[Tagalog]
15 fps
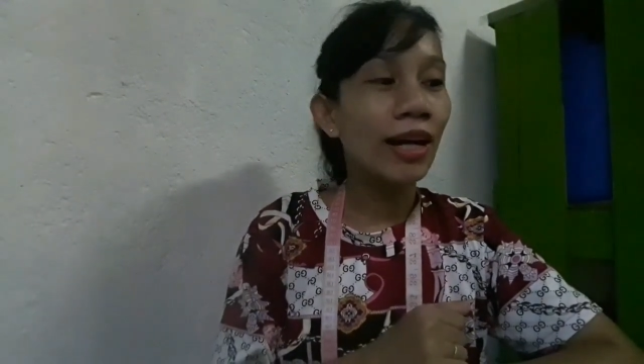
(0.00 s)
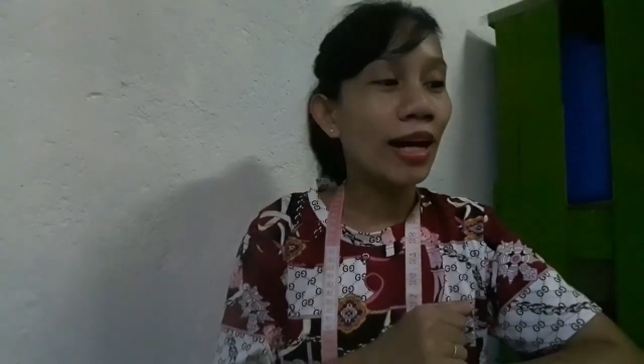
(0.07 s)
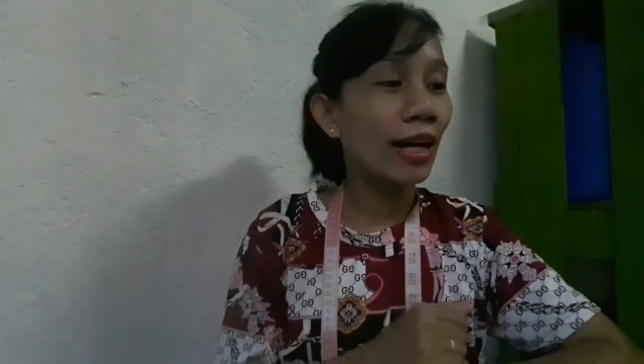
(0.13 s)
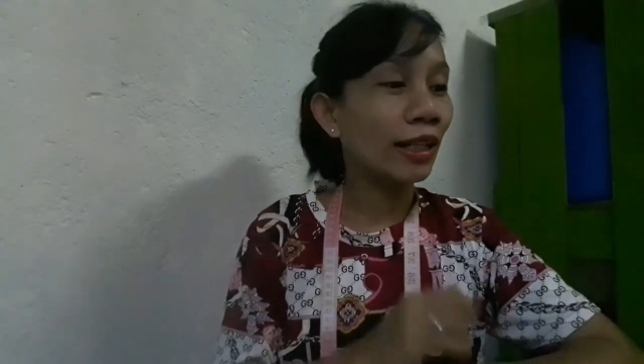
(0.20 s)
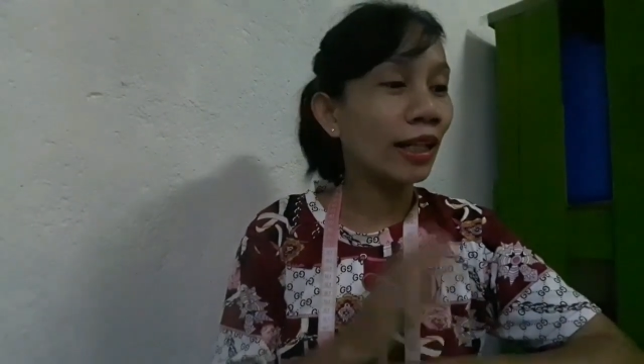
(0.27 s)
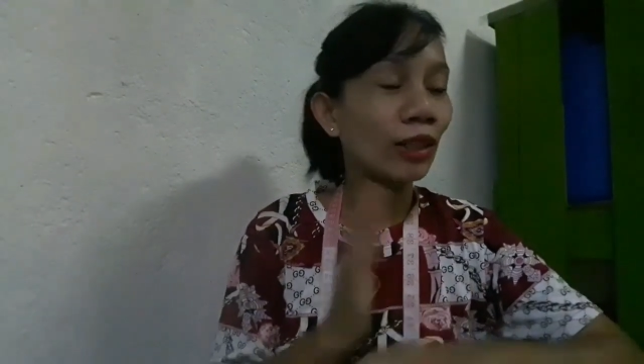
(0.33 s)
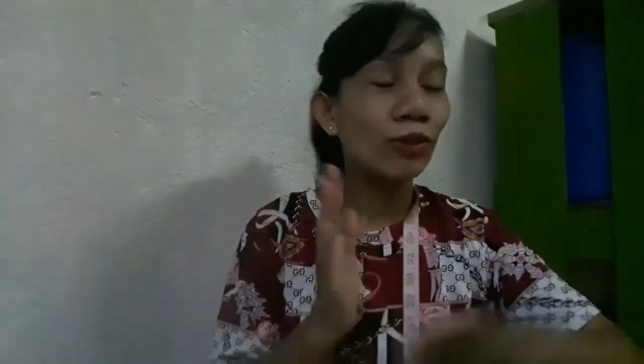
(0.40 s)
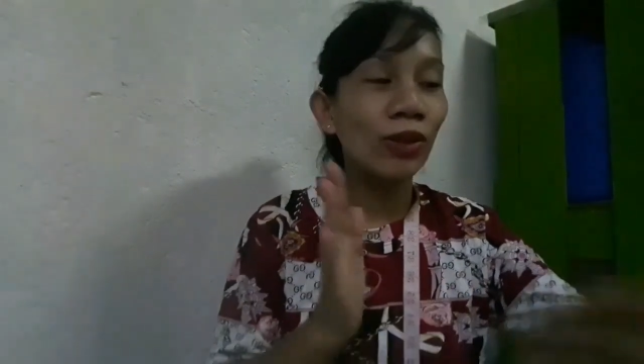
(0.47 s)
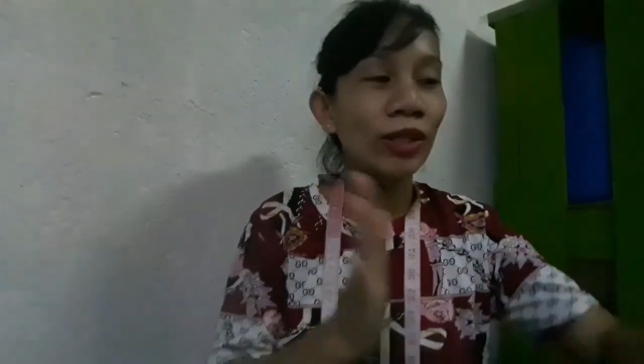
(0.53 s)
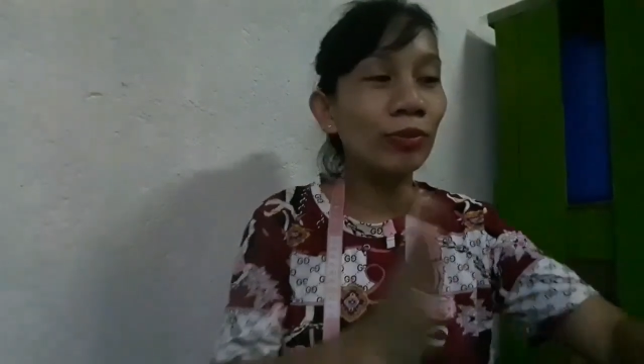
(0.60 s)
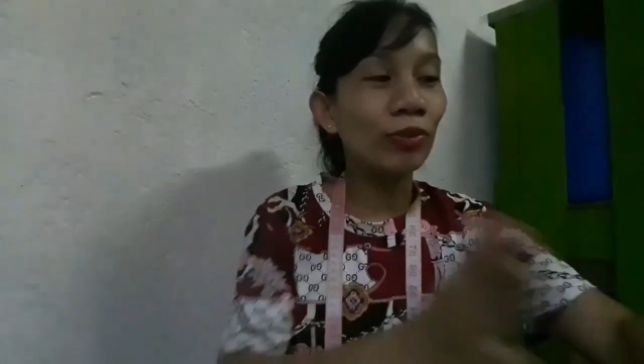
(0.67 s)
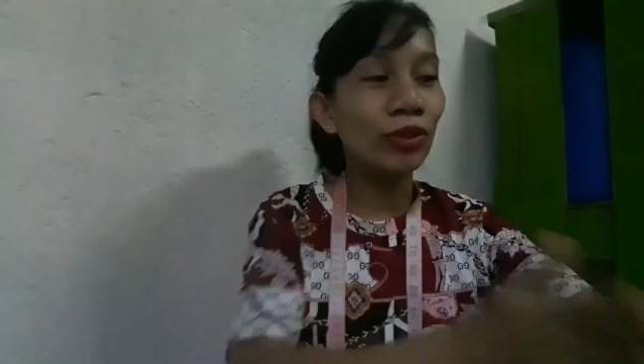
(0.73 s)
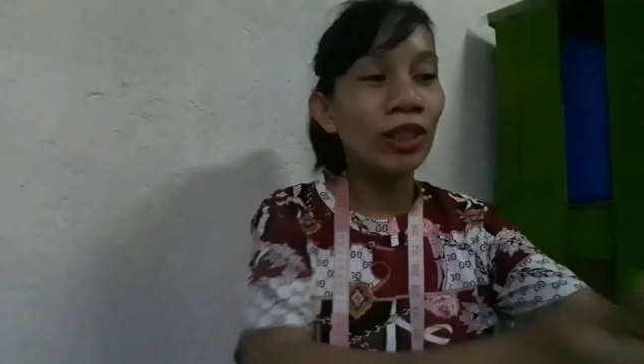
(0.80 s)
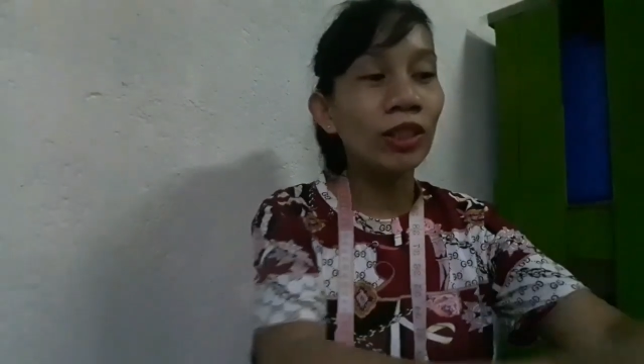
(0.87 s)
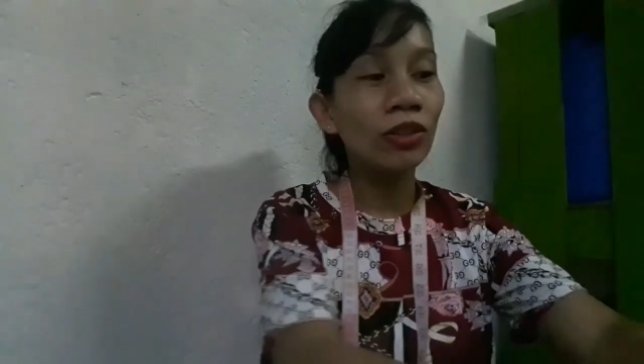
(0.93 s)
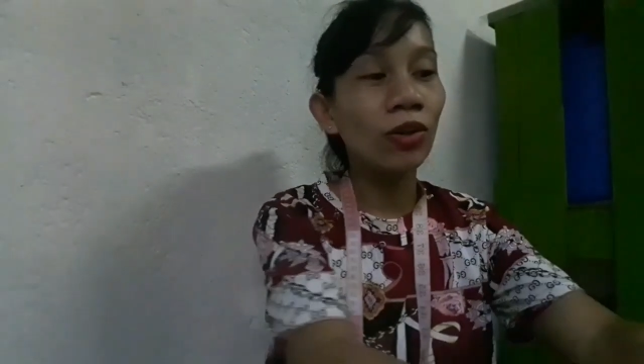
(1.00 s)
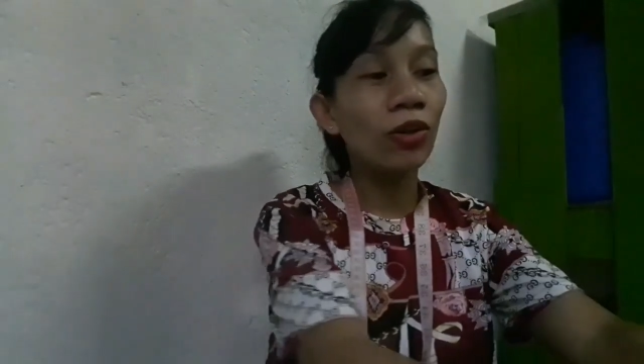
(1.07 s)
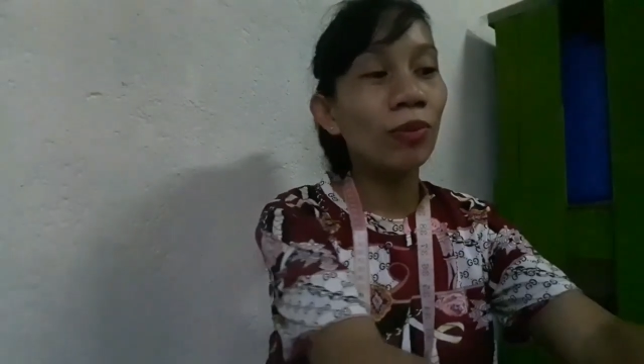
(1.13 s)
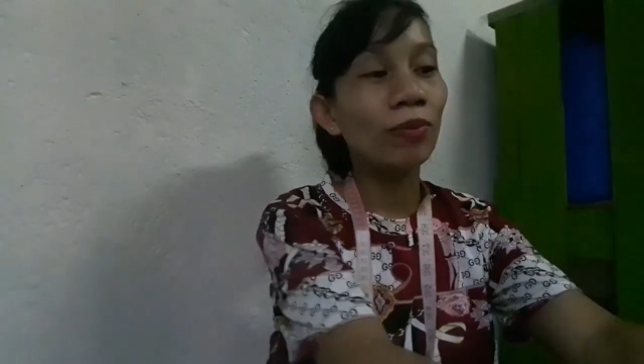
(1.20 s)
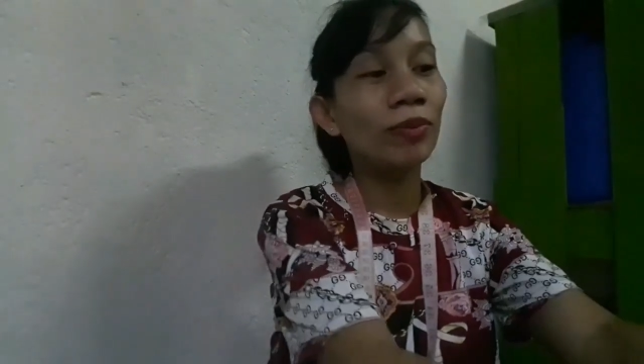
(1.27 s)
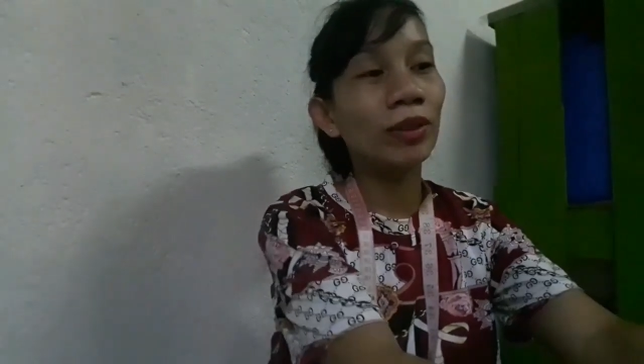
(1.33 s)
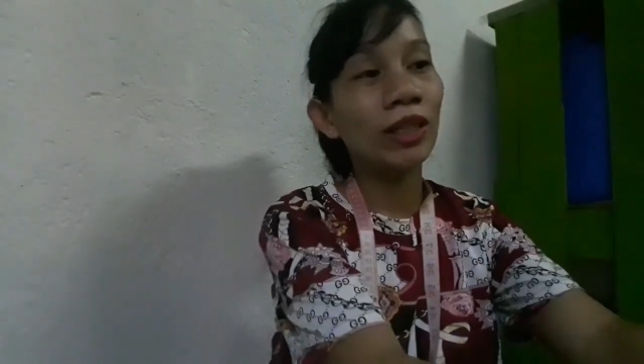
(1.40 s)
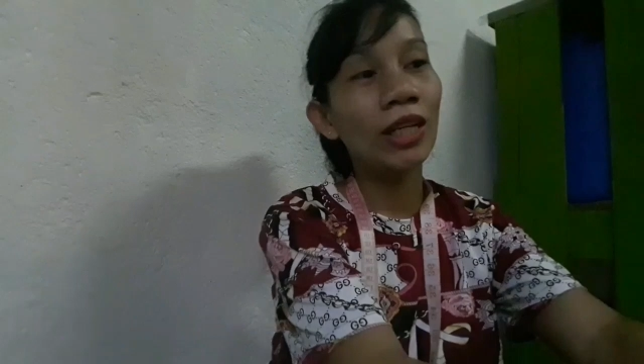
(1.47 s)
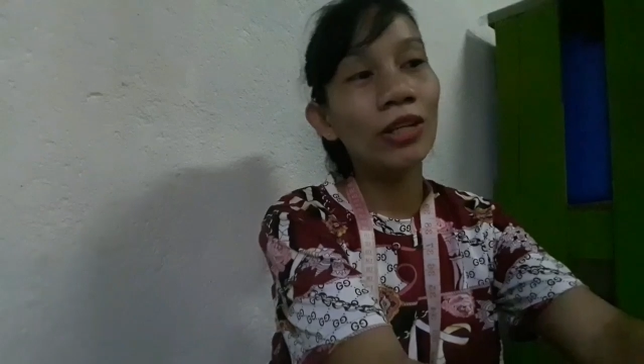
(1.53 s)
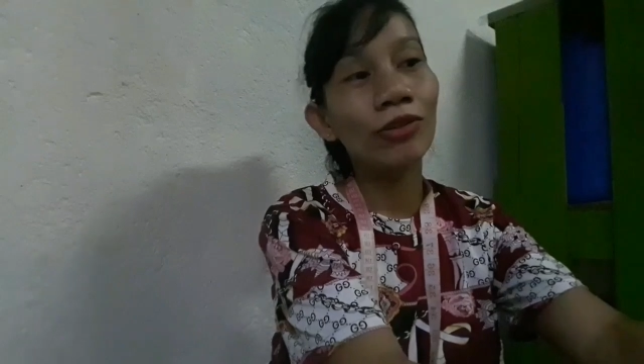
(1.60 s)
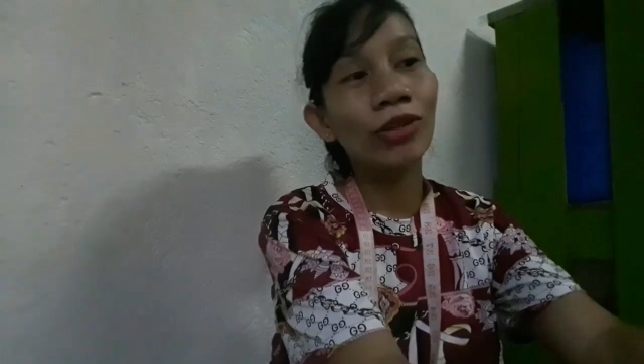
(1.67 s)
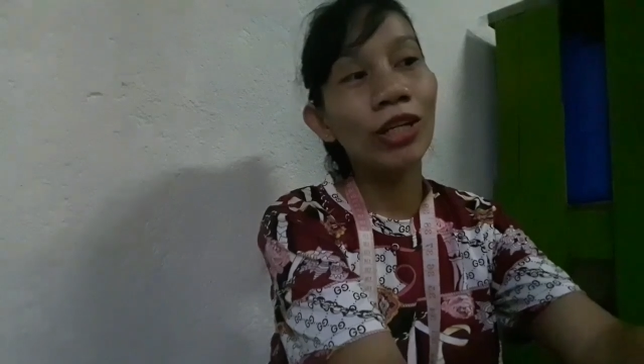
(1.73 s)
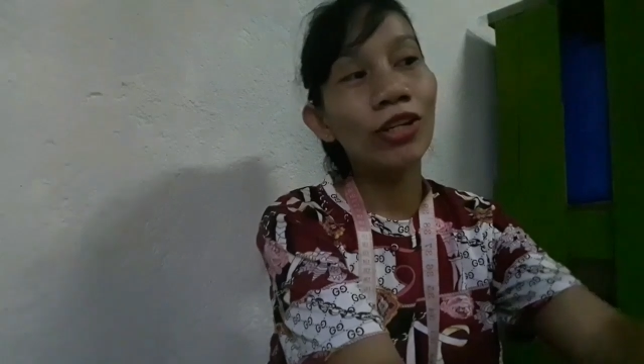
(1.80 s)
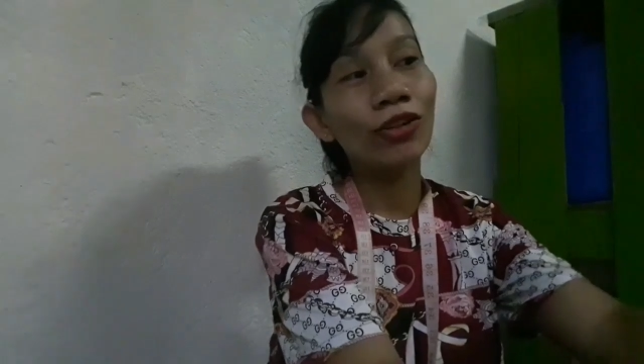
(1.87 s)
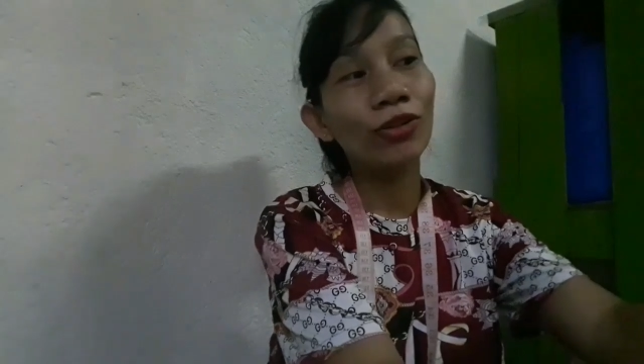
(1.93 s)
At katulad po dito,
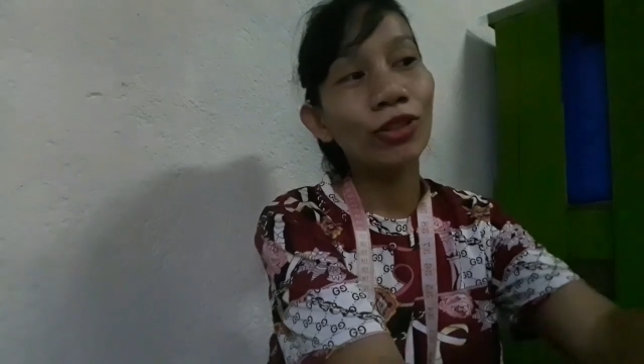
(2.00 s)
kilo-kilo